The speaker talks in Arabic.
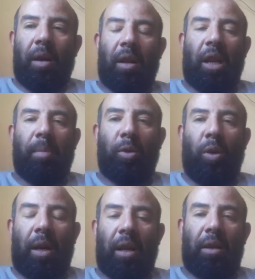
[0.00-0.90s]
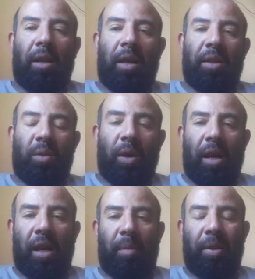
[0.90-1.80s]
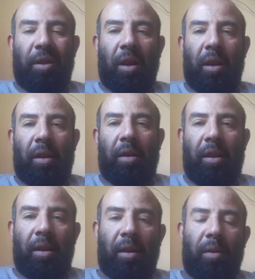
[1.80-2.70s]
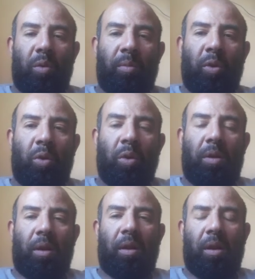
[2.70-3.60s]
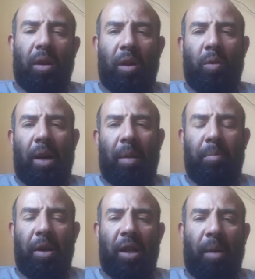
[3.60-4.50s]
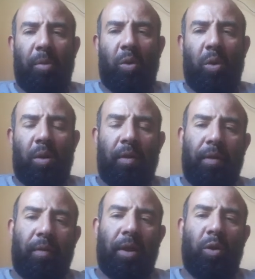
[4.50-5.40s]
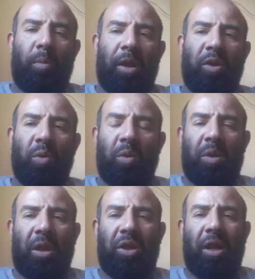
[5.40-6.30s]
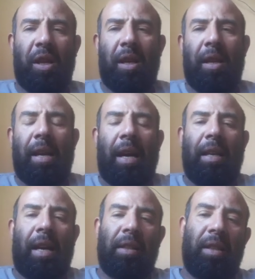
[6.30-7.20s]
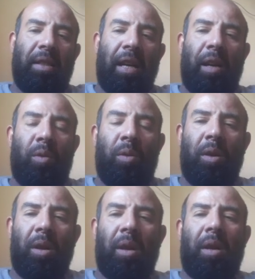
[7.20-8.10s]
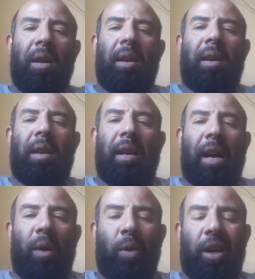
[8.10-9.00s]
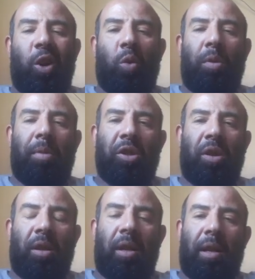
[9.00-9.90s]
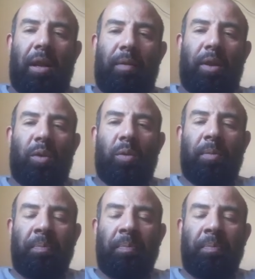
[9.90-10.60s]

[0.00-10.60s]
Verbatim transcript: النهاردة موضوع حلقتنا سؤال بيتكرر كتير ومن كتر تكراره حبيت أعمله في فيديو مخصوص عشان أي حد يسأله هنوجهه مباشرة للفيديو